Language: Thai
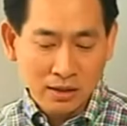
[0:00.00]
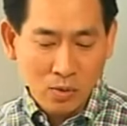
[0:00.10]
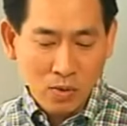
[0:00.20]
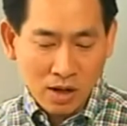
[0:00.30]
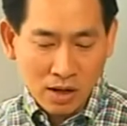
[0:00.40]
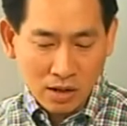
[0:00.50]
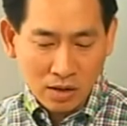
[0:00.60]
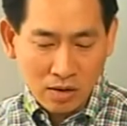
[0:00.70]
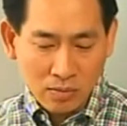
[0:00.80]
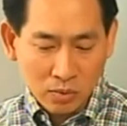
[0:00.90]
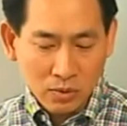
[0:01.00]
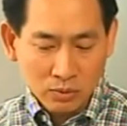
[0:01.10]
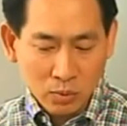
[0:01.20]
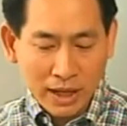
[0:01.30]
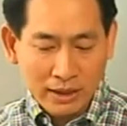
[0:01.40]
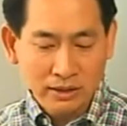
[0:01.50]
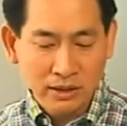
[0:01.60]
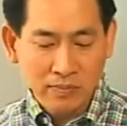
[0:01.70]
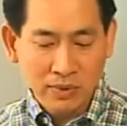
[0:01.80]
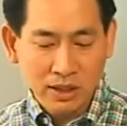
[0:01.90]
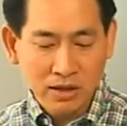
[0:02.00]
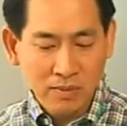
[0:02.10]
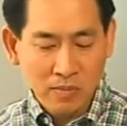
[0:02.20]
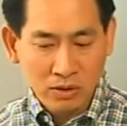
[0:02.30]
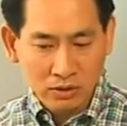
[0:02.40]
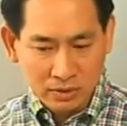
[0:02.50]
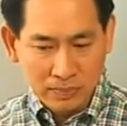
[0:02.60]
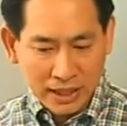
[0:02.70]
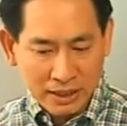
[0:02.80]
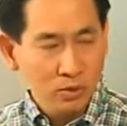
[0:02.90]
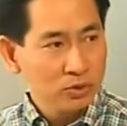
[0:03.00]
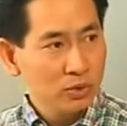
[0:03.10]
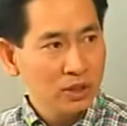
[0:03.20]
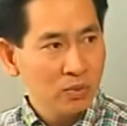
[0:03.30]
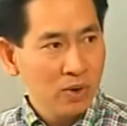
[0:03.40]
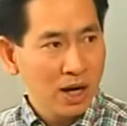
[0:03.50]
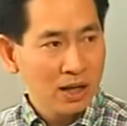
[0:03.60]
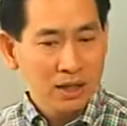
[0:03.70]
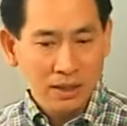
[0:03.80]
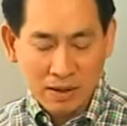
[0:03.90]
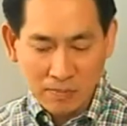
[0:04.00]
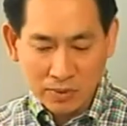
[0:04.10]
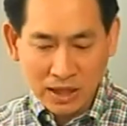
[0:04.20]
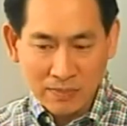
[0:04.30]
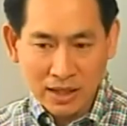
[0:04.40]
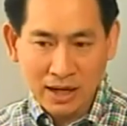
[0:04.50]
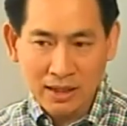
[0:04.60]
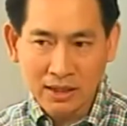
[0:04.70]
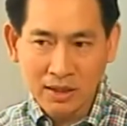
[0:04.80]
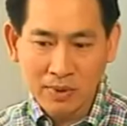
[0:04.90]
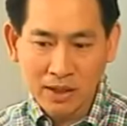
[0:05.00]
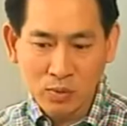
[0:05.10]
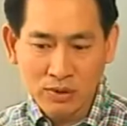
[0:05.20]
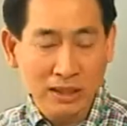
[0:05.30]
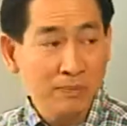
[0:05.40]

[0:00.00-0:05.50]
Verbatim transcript: ตัวของผู้แต่งหนังสือเล่มนี้ก็เลยมองถึงประเด็นตรงจุดนี้ว่าทำอย่างไรที่ทำให้บริษัท